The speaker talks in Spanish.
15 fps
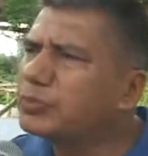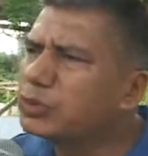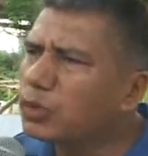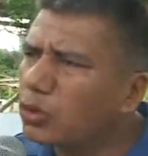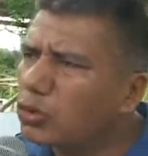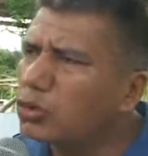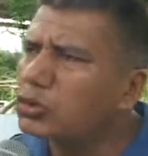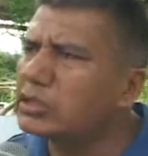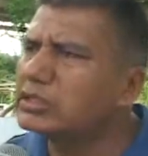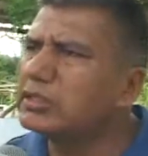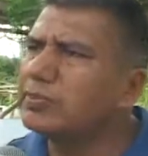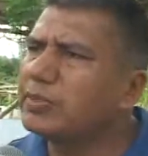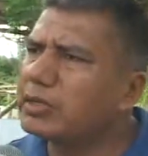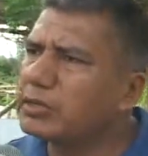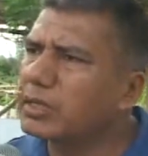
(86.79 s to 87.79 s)
Todo
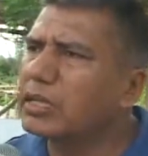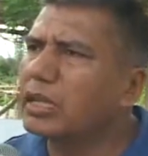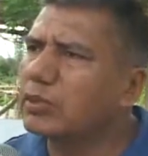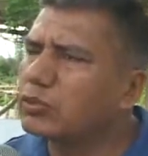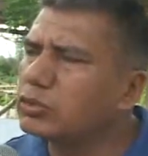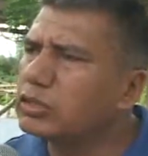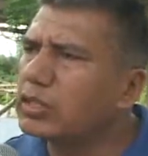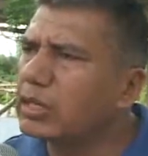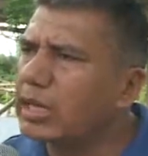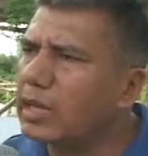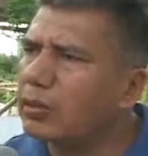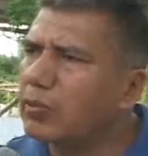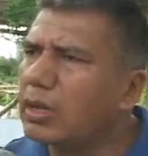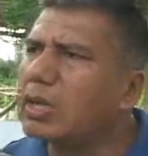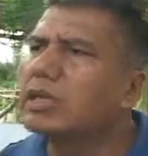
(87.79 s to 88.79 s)
recipiente que aglutine
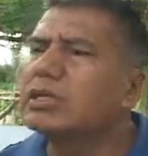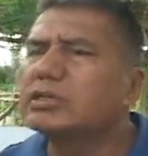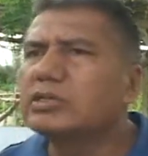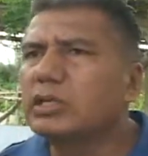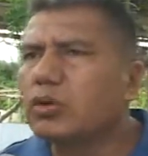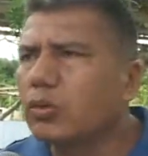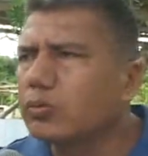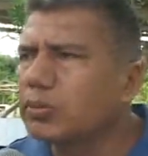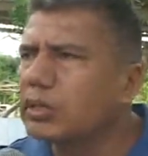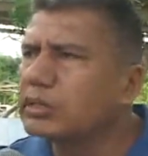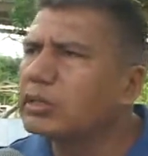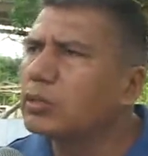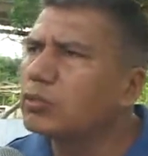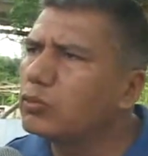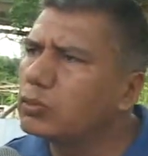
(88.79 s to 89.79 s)
agua se
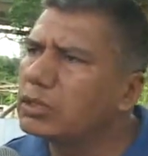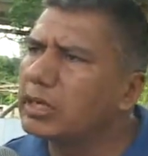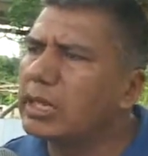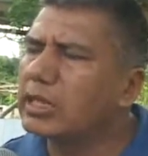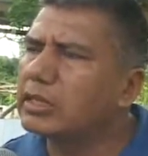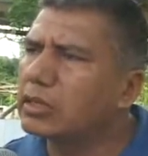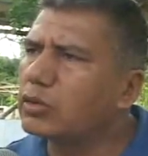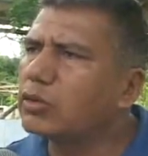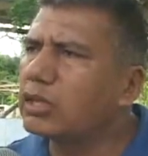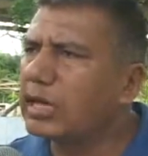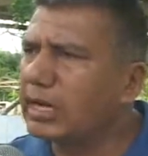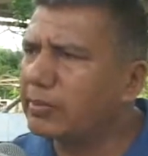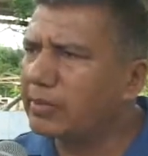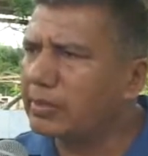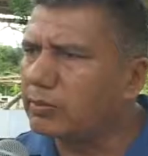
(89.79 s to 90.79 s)
convierte en un criadero de
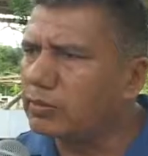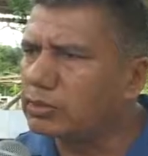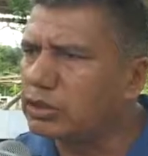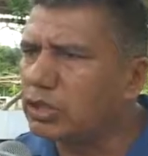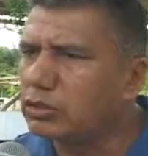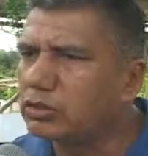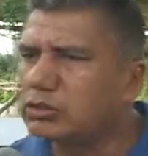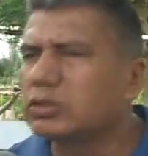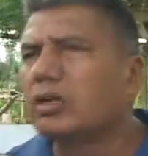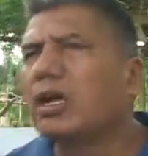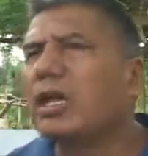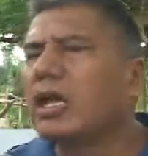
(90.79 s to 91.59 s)
larva de mosquitos.